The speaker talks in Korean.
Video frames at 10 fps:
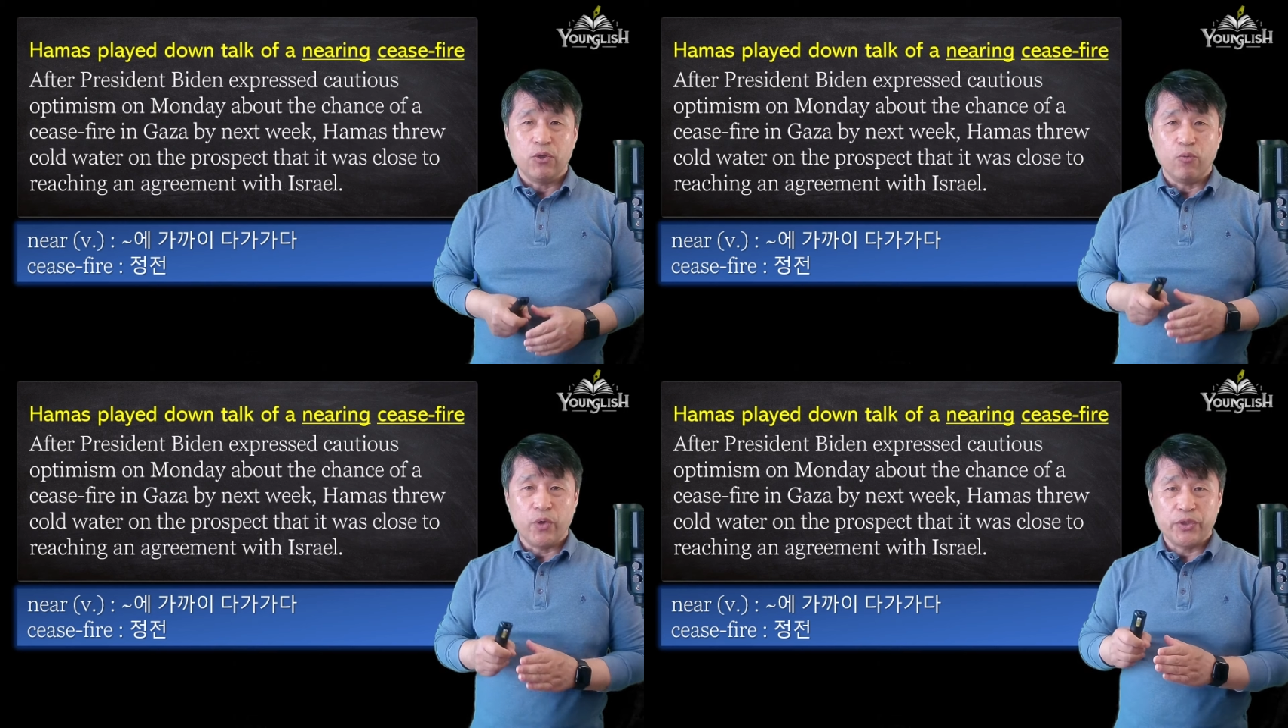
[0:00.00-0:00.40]

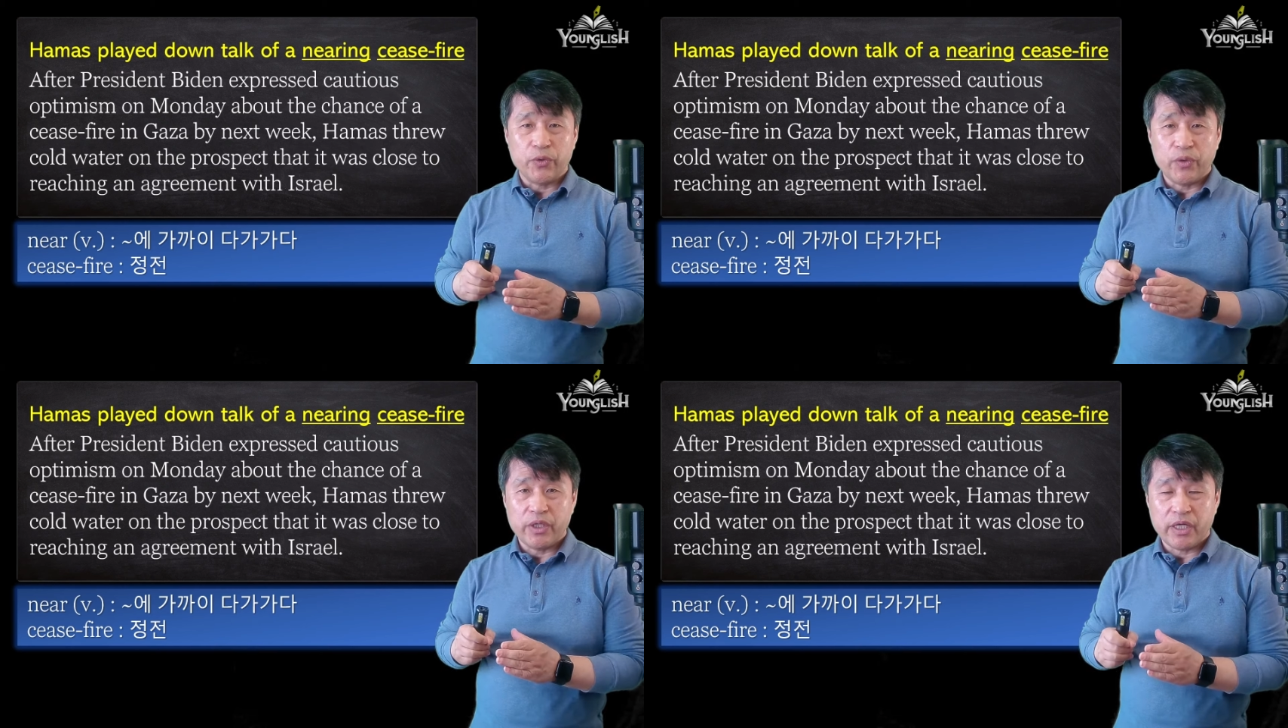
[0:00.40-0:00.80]

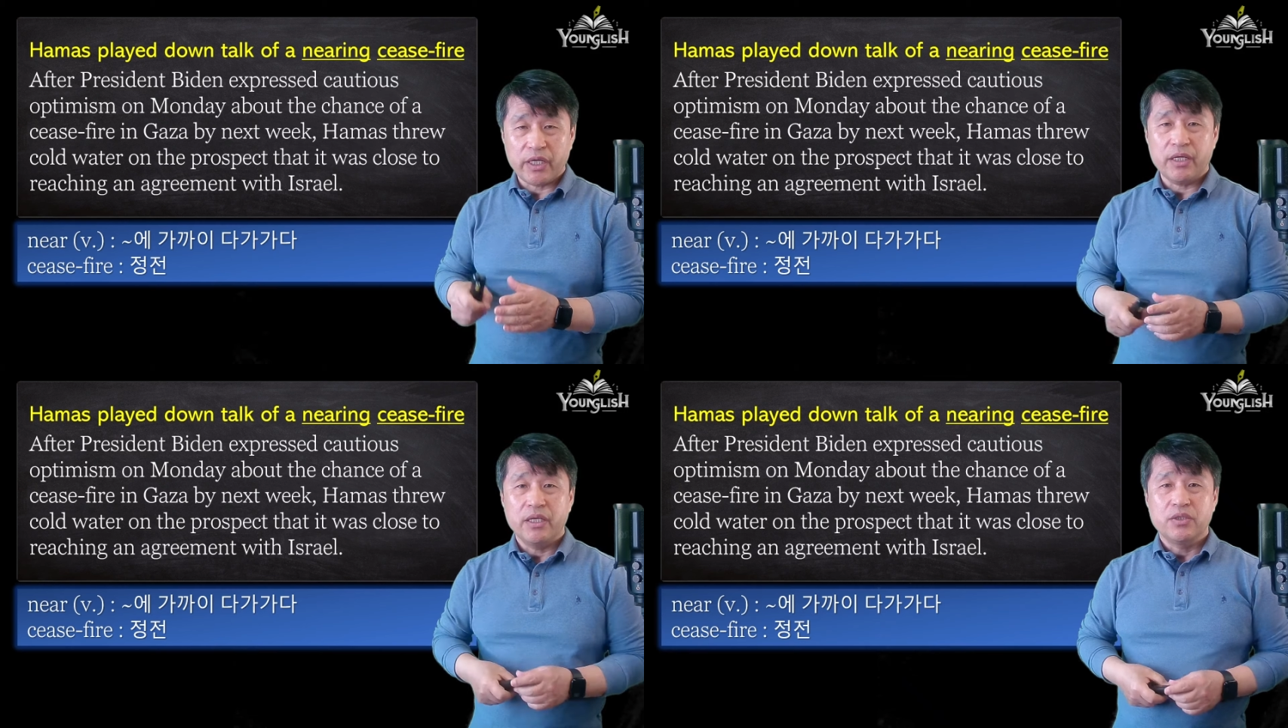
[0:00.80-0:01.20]

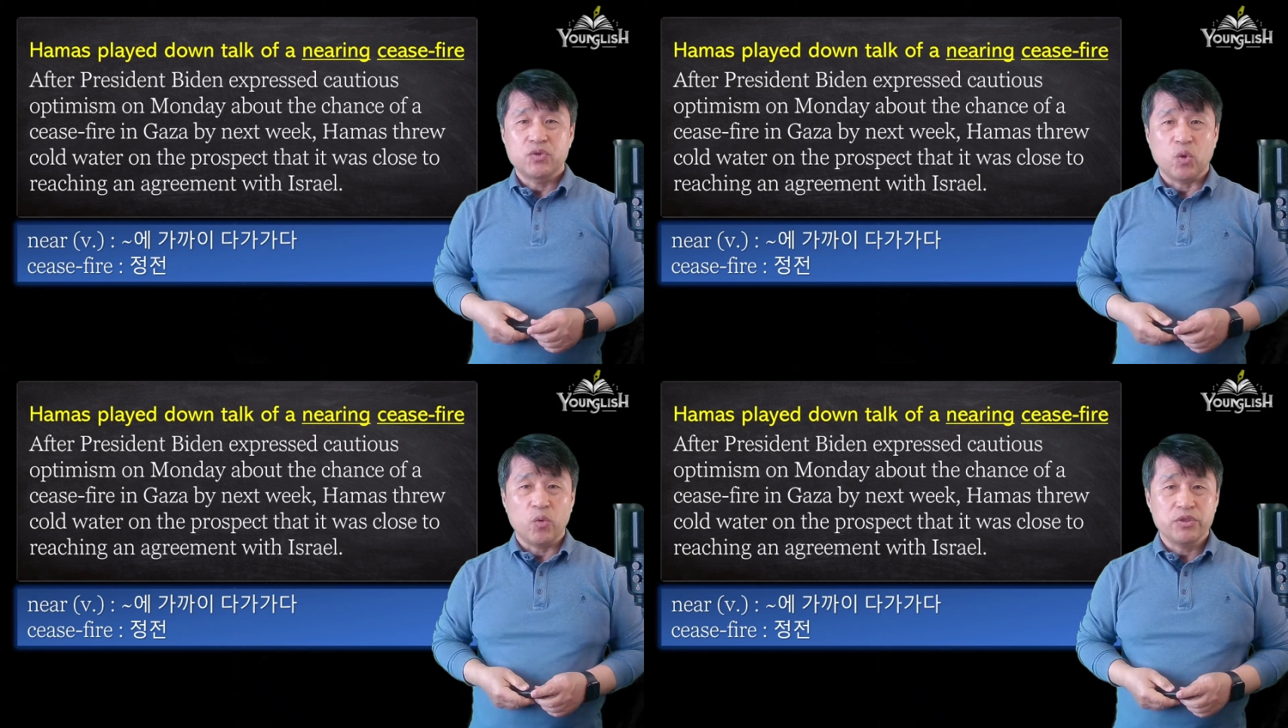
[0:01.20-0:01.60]
월요일에
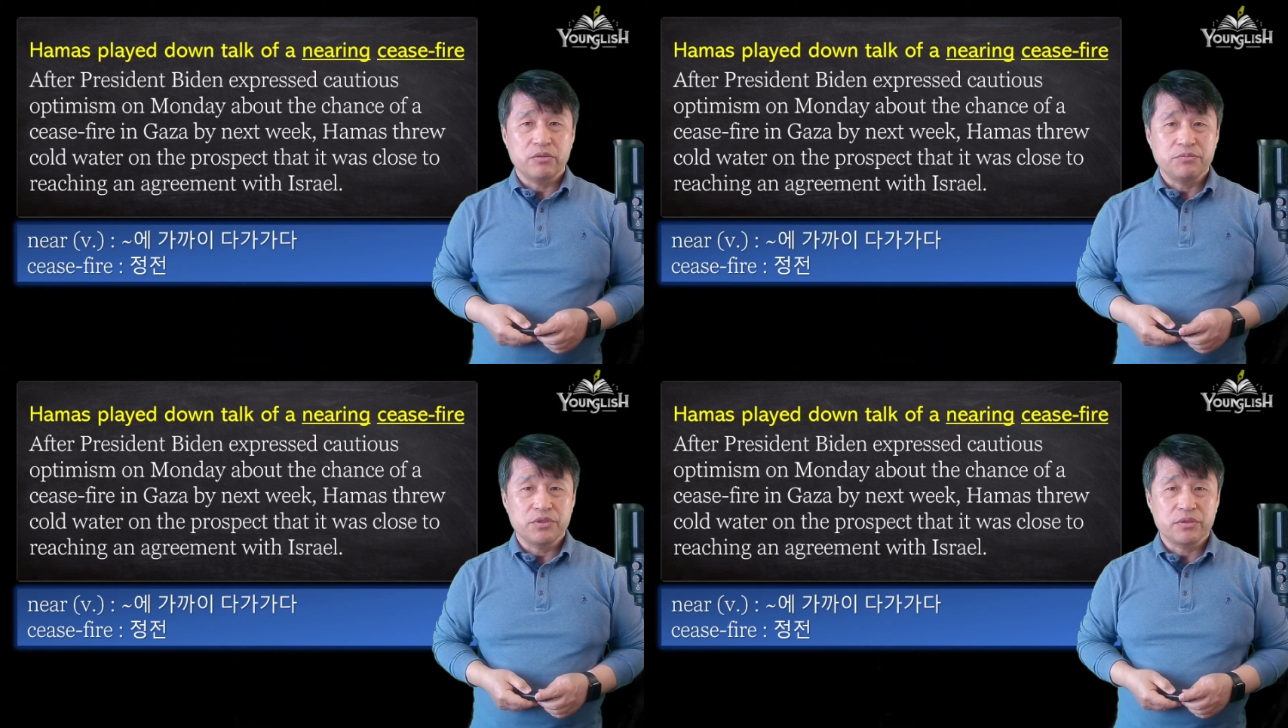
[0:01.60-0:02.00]

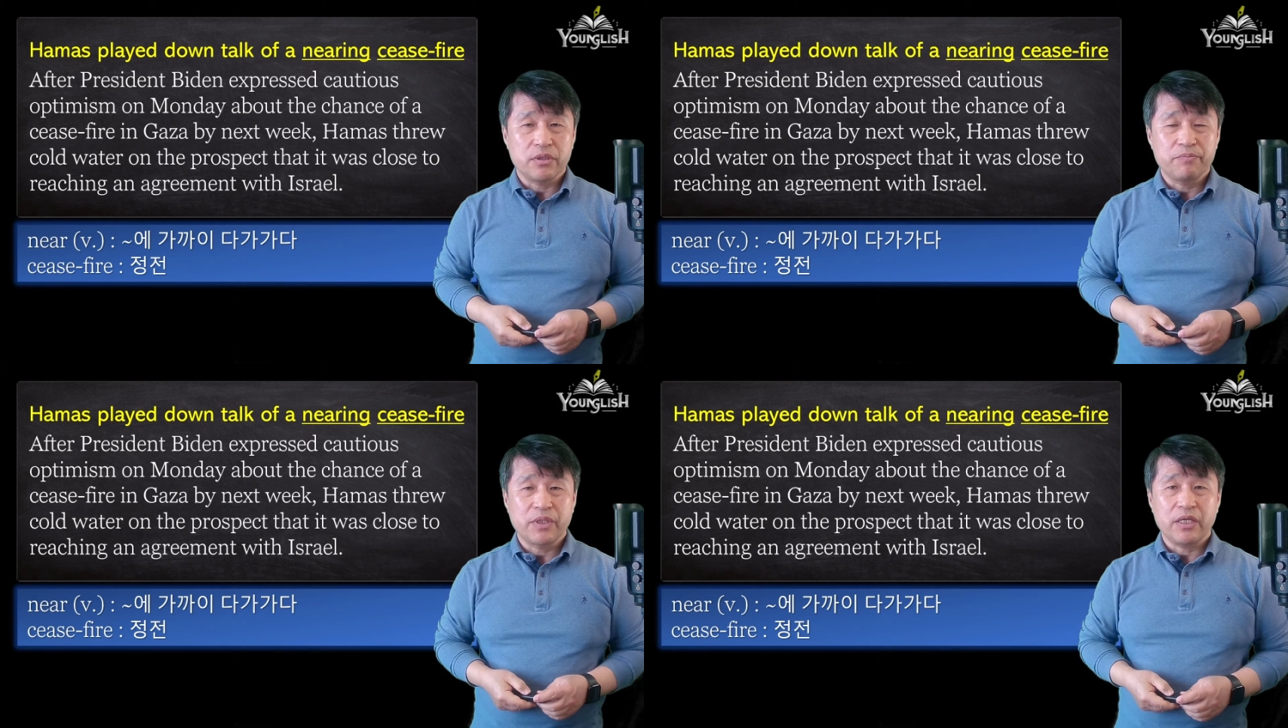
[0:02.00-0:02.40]

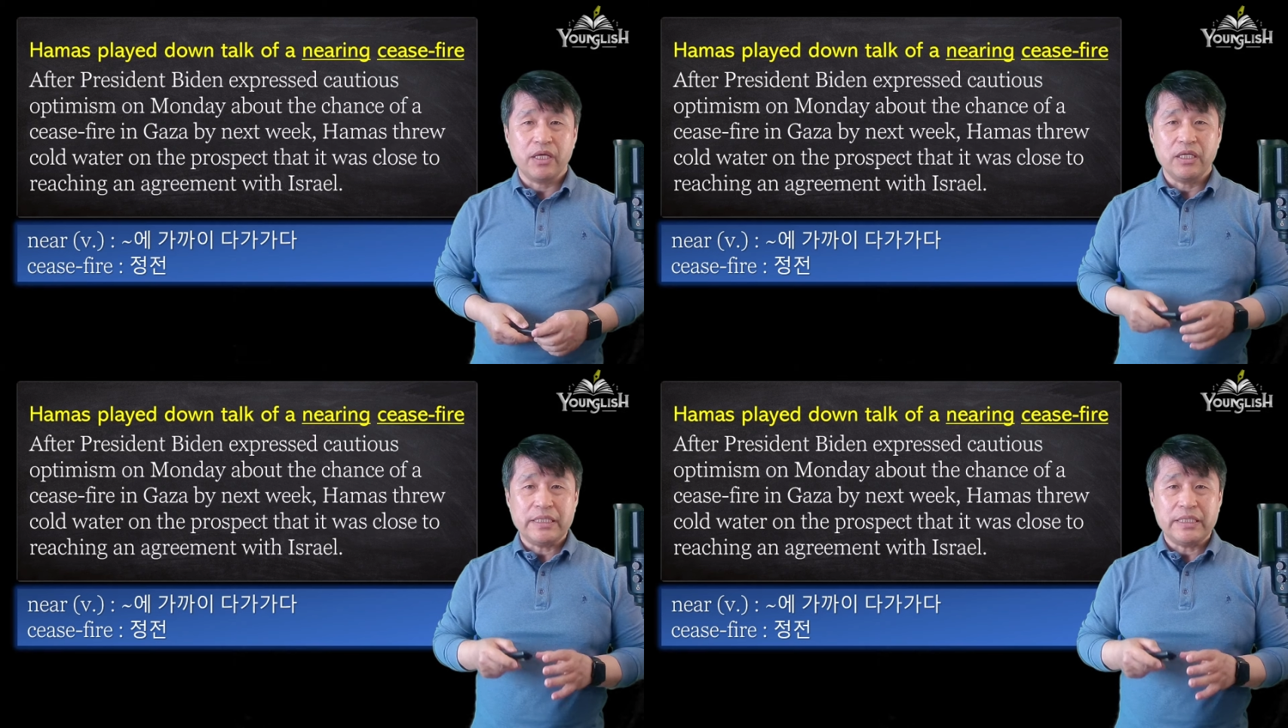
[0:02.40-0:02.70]
조심스럽게